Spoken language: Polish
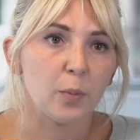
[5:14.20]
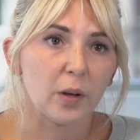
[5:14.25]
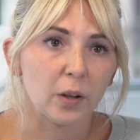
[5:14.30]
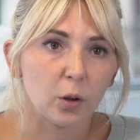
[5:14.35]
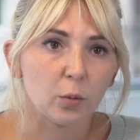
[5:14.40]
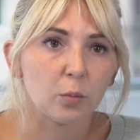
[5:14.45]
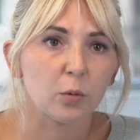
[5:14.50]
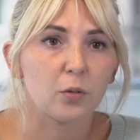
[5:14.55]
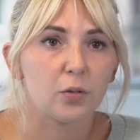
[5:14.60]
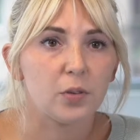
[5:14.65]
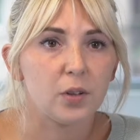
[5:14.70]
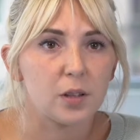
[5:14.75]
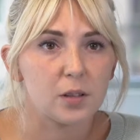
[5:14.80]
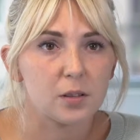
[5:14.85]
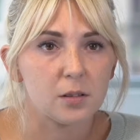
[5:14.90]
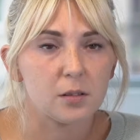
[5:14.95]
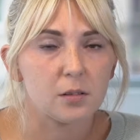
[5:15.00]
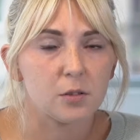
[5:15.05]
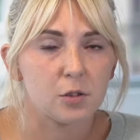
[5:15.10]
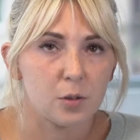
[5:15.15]
będą
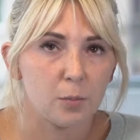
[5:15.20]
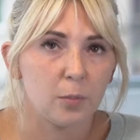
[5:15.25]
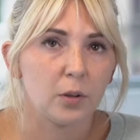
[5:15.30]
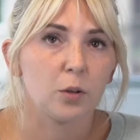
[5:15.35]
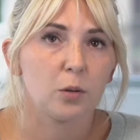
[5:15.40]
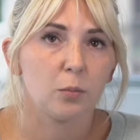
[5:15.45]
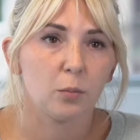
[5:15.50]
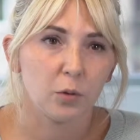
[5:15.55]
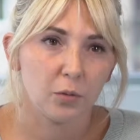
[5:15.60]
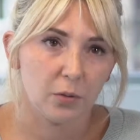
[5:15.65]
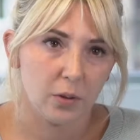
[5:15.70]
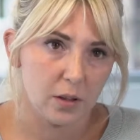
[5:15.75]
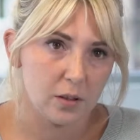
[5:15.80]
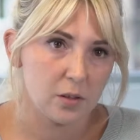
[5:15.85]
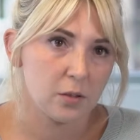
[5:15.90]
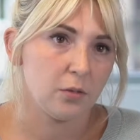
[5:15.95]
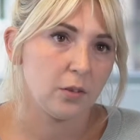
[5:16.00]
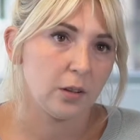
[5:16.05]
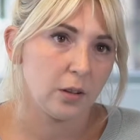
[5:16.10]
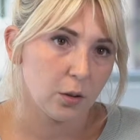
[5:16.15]
y, że będą
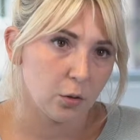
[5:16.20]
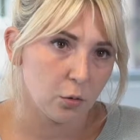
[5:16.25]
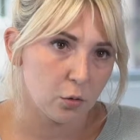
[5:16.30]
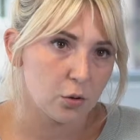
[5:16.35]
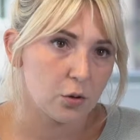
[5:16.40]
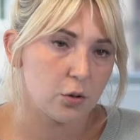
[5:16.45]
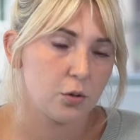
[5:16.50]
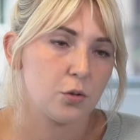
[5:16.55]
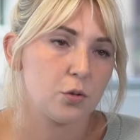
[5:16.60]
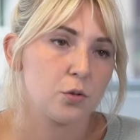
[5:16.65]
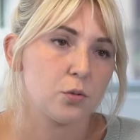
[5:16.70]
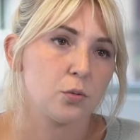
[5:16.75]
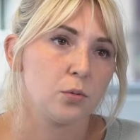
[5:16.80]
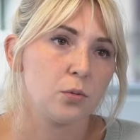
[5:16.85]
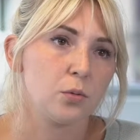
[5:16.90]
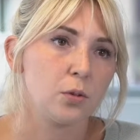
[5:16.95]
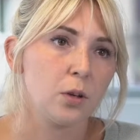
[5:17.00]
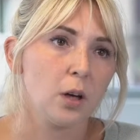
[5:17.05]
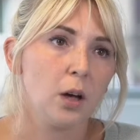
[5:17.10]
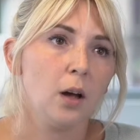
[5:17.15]
dofinansowania do
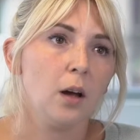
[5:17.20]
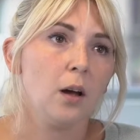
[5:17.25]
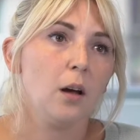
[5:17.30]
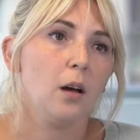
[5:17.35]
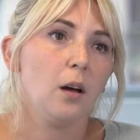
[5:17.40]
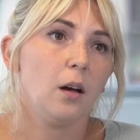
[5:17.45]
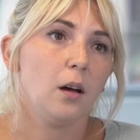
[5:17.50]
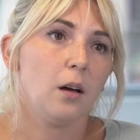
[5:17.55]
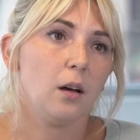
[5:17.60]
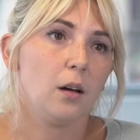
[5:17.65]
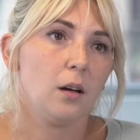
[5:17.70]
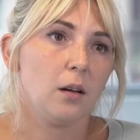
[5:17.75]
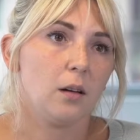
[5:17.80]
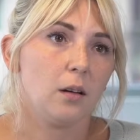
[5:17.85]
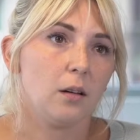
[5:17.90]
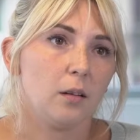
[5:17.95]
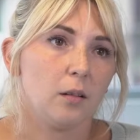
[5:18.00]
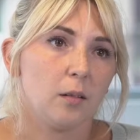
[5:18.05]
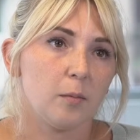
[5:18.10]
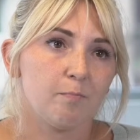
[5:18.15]
czynszu.
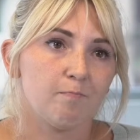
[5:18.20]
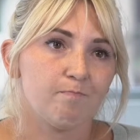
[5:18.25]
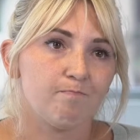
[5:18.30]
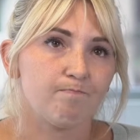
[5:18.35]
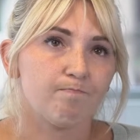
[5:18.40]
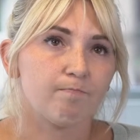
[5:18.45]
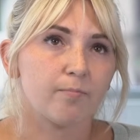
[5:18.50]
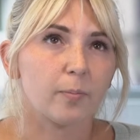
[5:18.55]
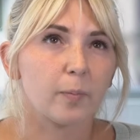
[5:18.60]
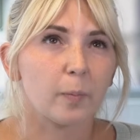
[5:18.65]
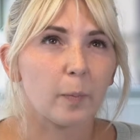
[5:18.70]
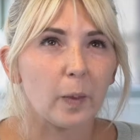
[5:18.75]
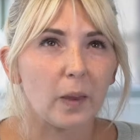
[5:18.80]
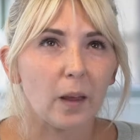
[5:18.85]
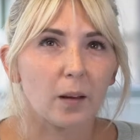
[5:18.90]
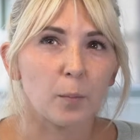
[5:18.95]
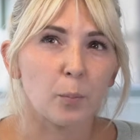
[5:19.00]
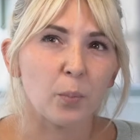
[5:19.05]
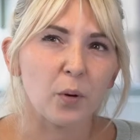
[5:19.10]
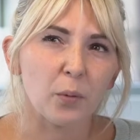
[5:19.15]
E,
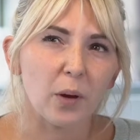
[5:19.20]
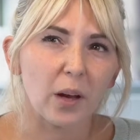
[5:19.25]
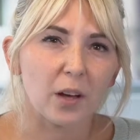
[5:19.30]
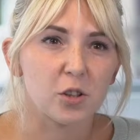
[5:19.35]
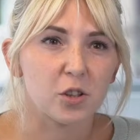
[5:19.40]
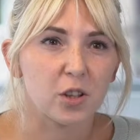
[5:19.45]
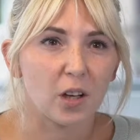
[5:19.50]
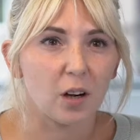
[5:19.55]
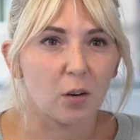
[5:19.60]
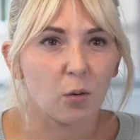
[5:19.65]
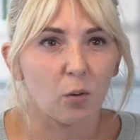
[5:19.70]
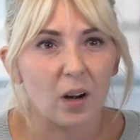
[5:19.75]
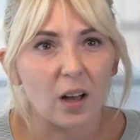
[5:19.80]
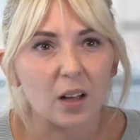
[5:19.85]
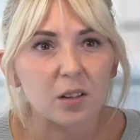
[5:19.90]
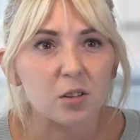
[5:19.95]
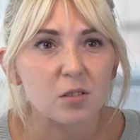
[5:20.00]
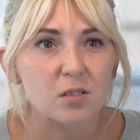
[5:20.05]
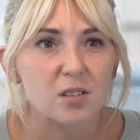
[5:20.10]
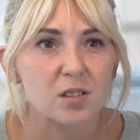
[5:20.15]
był jakiś
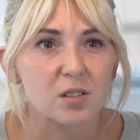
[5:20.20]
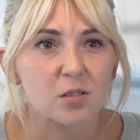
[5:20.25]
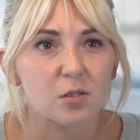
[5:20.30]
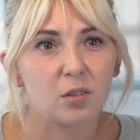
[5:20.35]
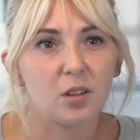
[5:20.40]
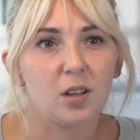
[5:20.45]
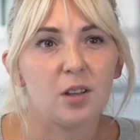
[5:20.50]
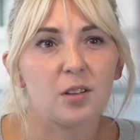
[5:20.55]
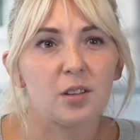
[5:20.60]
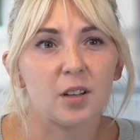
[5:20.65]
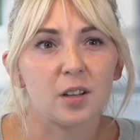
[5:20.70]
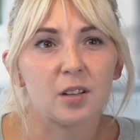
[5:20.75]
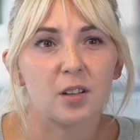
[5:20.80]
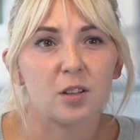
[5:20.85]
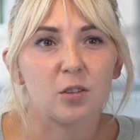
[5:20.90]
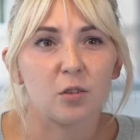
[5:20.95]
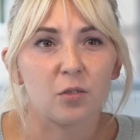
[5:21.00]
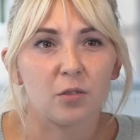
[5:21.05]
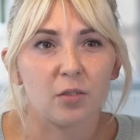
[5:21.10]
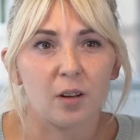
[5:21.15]
kalkulator na stronie
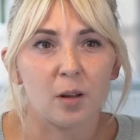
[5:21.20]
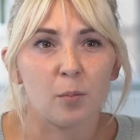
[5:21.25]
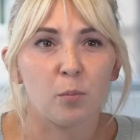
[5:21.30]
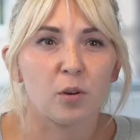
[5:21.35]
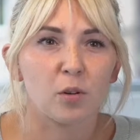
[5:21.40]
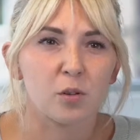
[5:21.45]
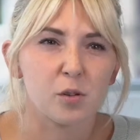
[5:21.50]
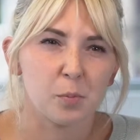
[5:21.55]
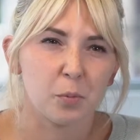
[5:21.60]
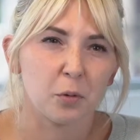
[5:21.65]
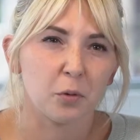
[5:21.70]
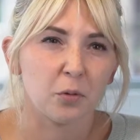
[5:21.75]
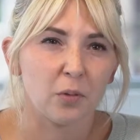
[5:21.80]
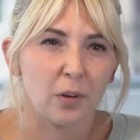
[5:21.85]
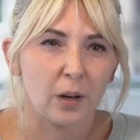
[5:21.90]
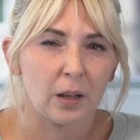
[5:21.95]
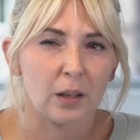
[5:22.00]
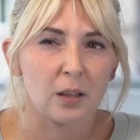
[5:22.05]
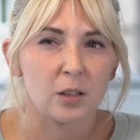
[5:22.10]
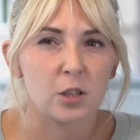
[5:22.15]
internetowej, biorąc pod
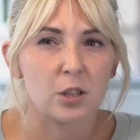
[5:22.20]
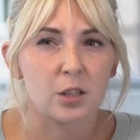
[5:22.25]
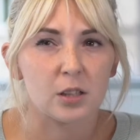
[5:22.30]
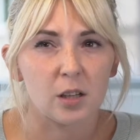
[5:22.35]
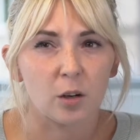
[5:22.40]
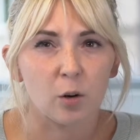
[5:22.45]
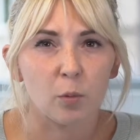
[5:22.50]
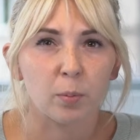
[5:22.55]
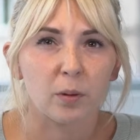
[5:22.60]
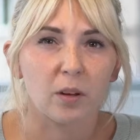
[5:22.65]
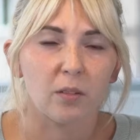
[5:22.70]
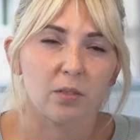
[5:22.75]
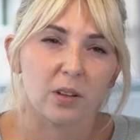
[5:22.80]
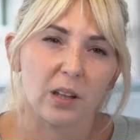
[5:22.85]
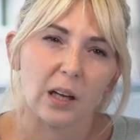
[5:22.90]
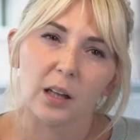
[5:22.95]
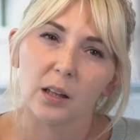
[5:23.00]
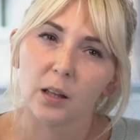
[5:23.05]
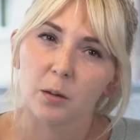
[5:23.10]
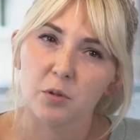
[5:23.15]
uwagę nasze zarobki,
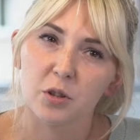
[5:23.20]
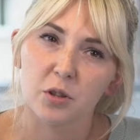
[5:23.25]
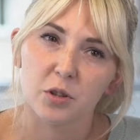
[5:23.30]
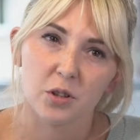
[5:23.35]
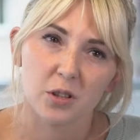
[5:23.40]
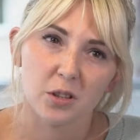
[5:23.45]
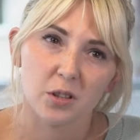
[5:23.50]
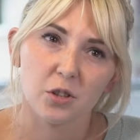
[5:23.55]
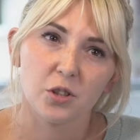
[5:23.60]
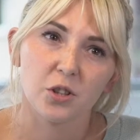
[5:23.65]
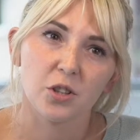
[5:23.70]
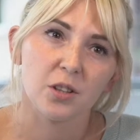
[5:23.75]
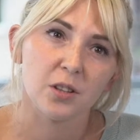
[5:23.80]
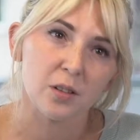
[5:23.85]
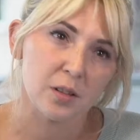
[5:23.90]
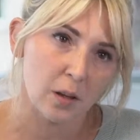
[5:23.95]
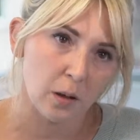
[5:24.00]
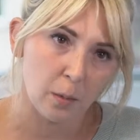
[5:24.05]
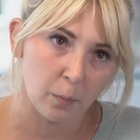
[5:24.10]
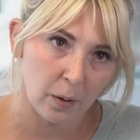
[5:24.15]
wydaje nam się, że się nie
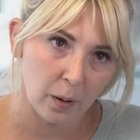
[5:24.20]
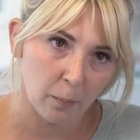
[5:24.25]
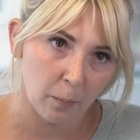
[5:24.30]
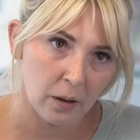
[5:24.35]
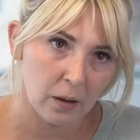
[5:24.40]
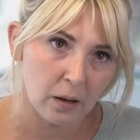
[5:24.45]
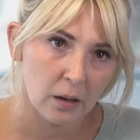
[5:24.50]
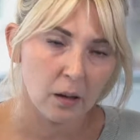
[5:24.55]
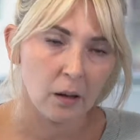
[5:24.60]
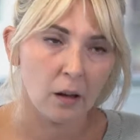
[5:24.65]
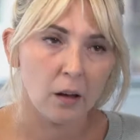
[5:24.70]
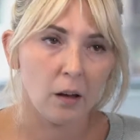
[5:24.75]
załapiemy.